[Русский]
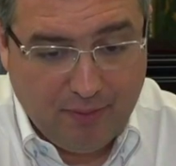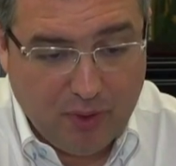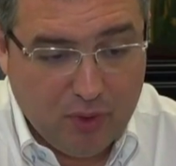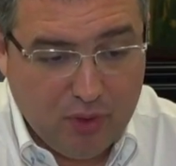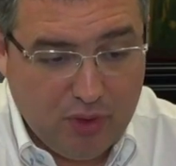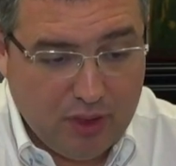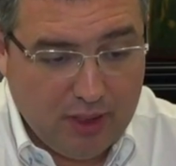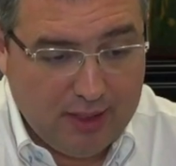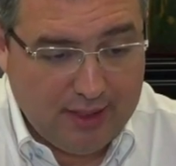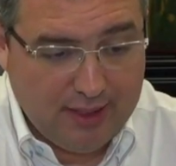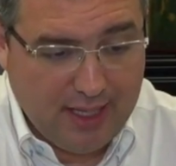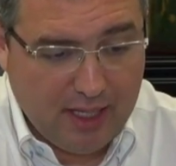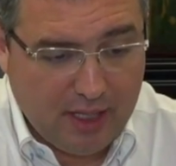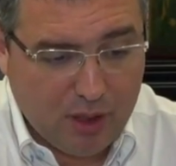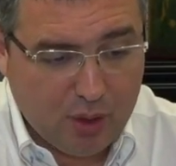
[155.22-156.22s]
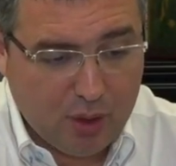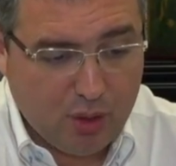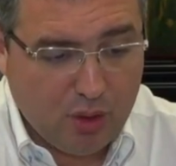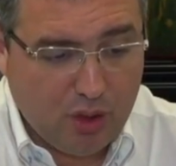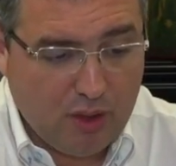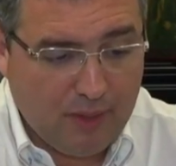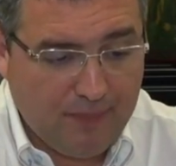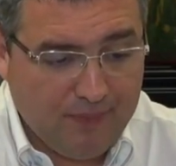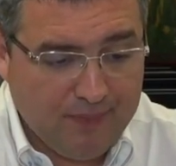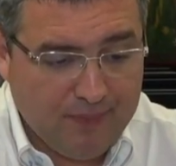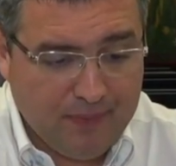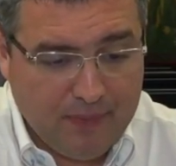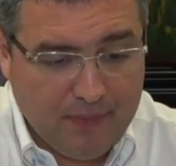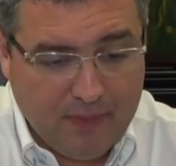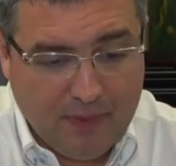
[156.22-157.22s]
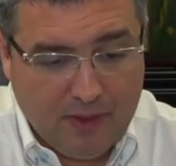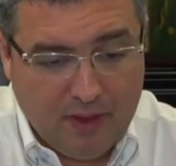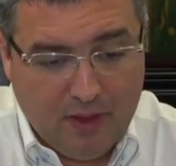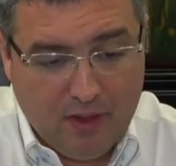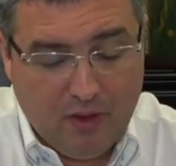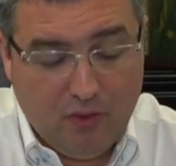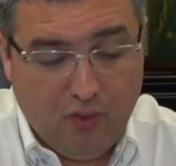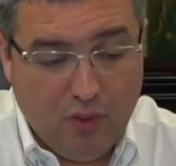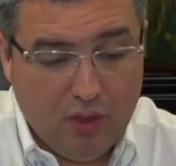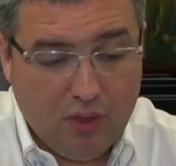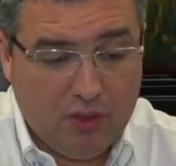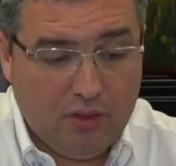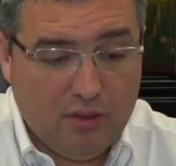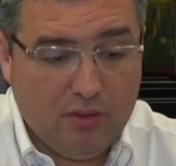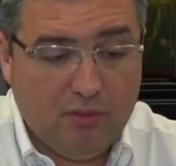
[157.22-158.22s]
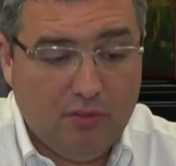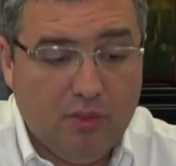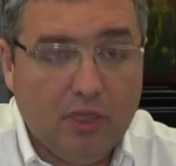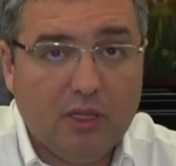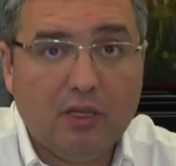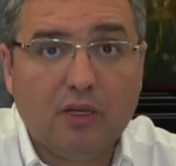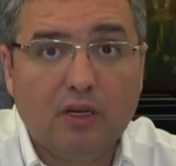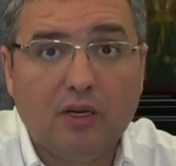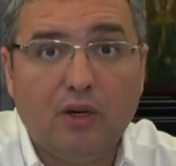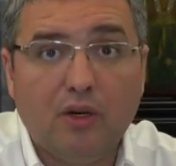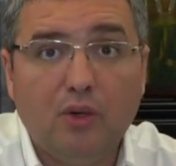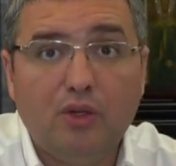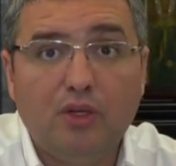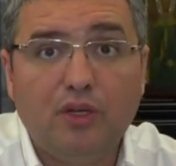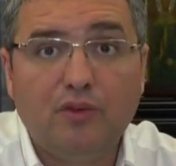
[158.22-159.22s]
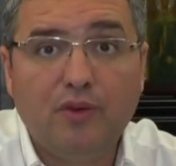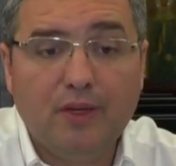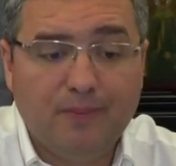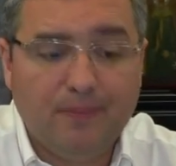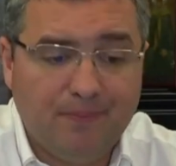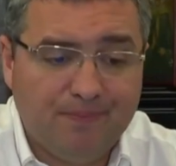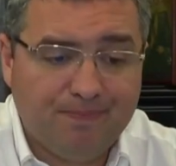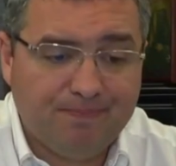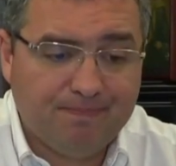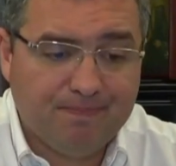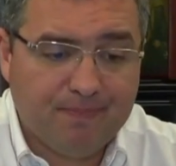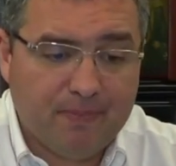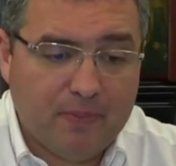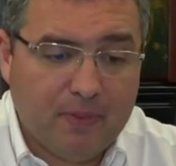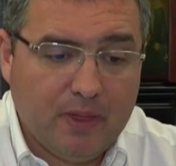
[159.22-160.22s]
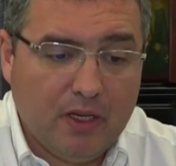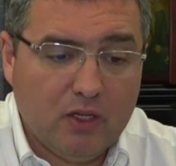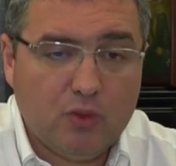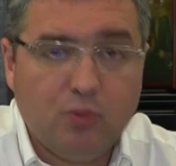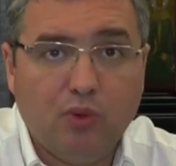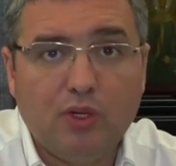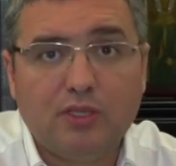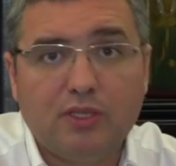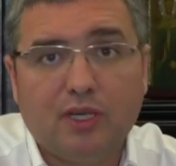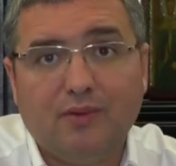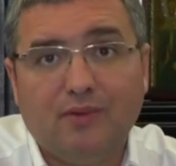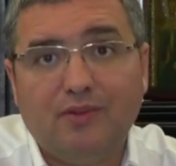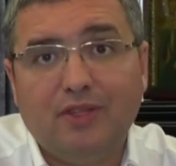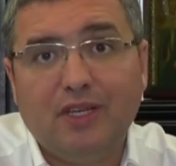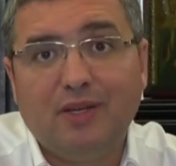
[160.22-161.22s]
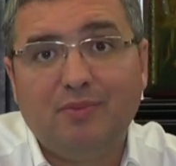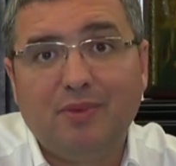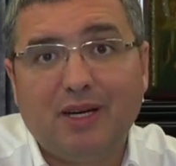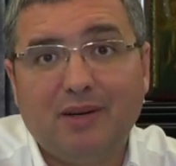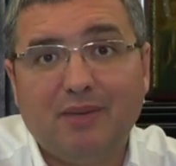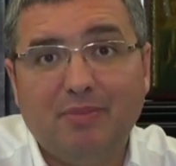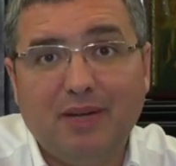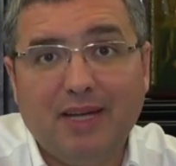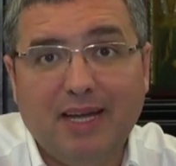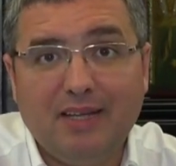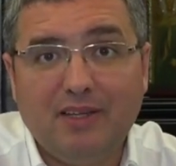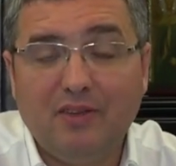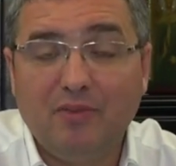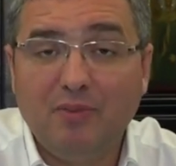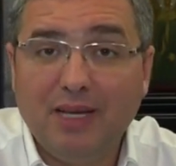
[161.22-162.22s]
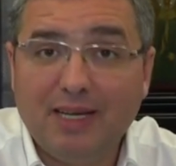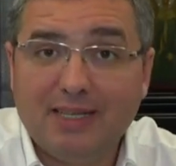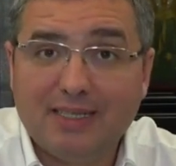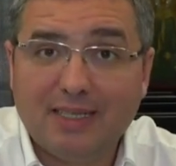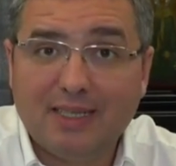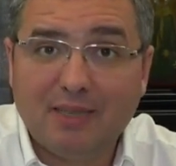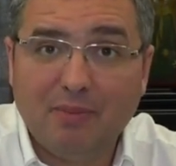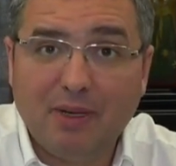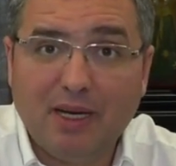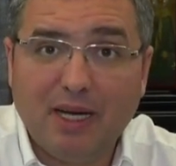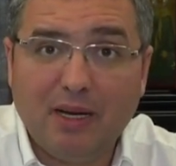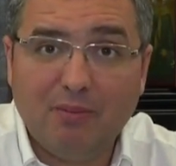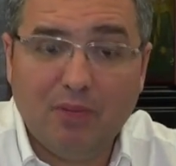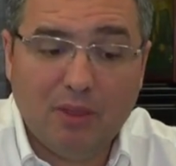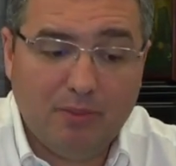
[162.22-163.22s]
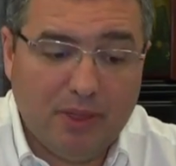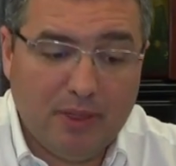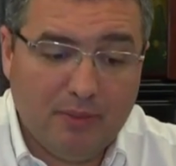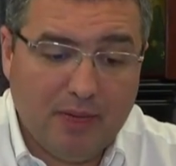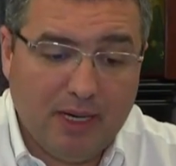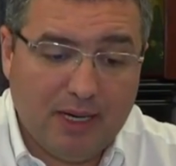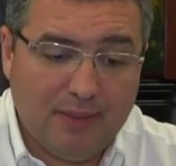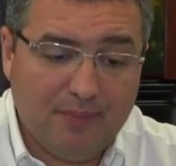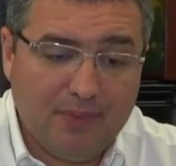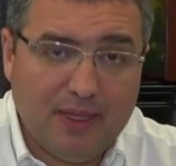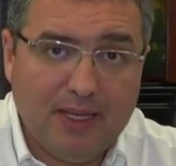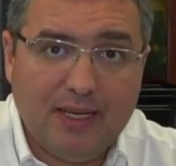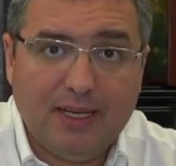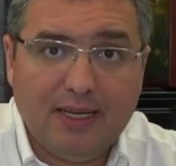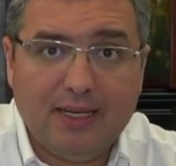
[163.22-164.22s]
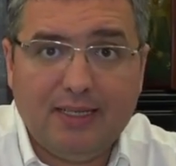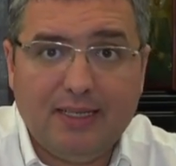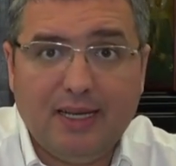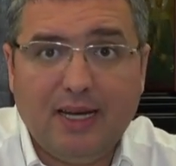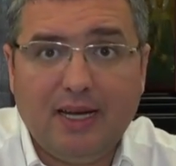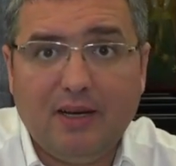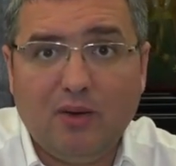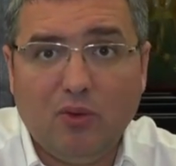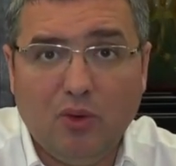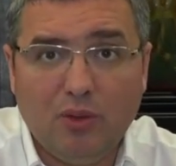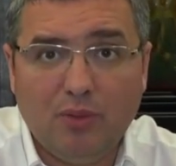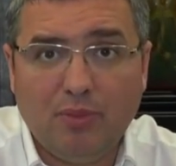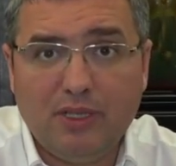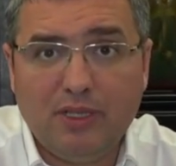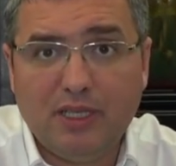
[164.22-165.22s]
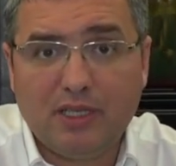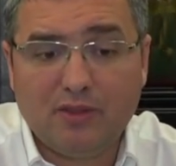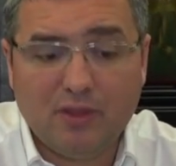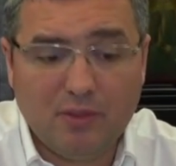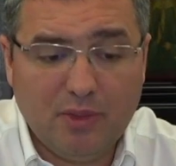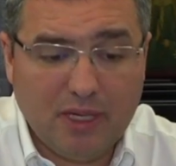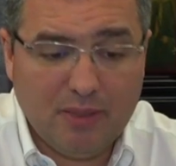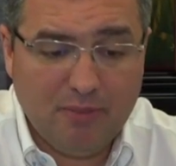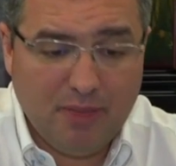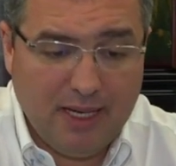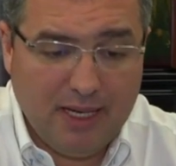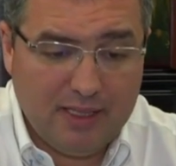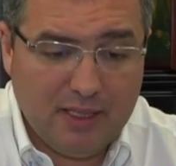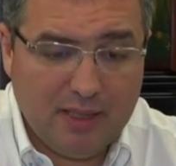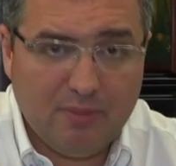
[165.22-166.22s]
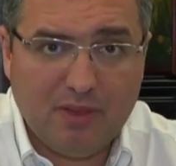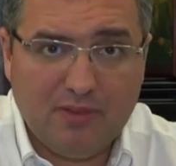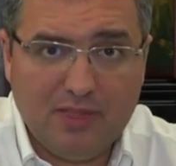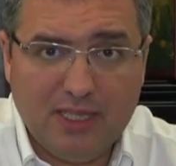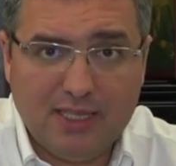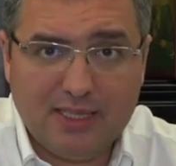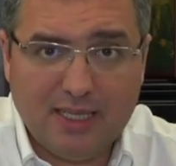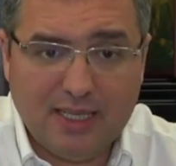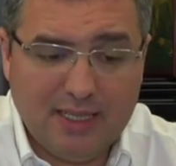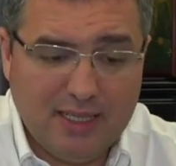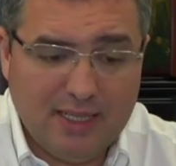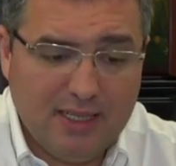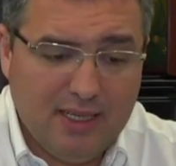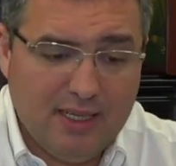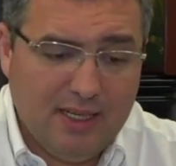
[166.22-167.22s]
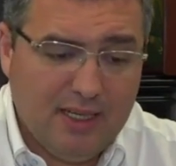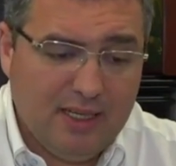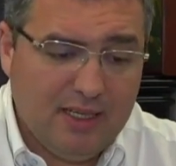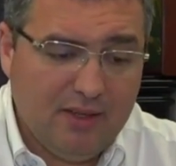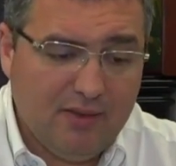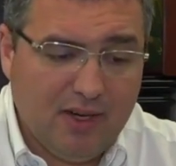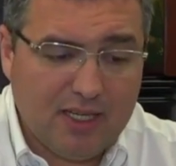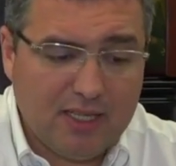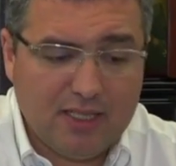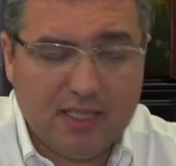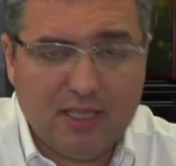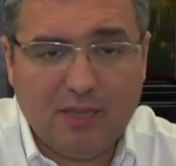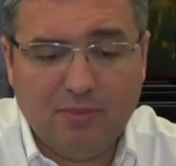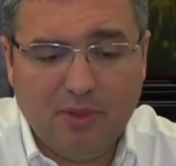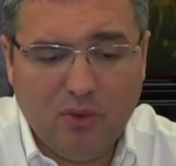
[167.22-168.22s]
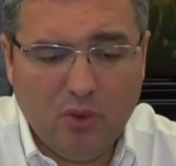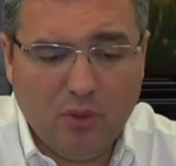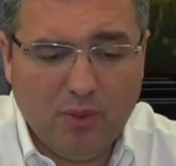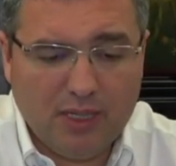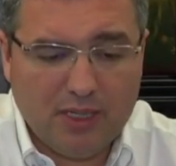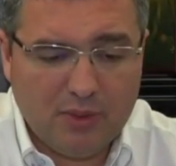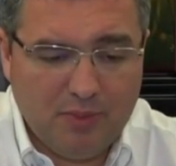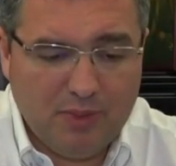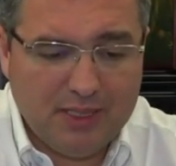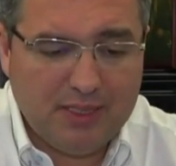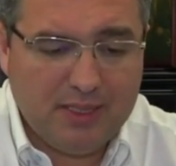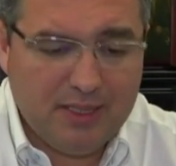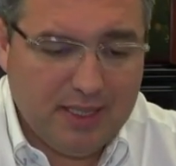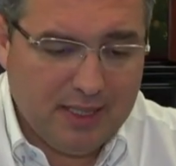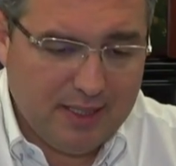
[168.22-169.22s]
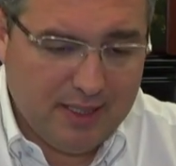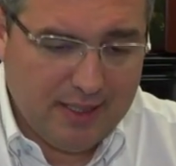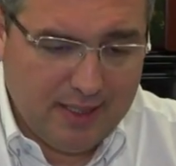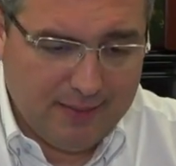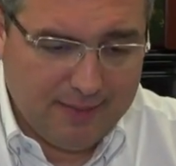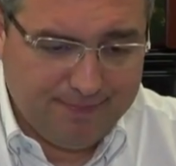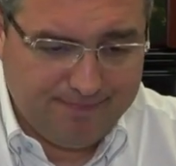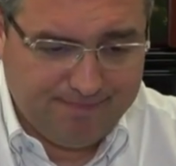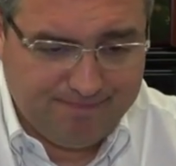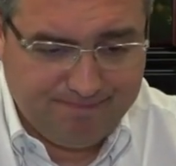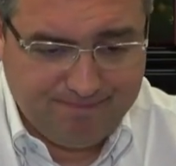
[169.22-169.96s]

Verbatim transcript: получилось так, что фонд был ключевым спонсором всех мероприятий в Бельцах, пока я был примаром. Хотя он поддерживал мероприятия по всей стране. Неважно, это покупка спецтехники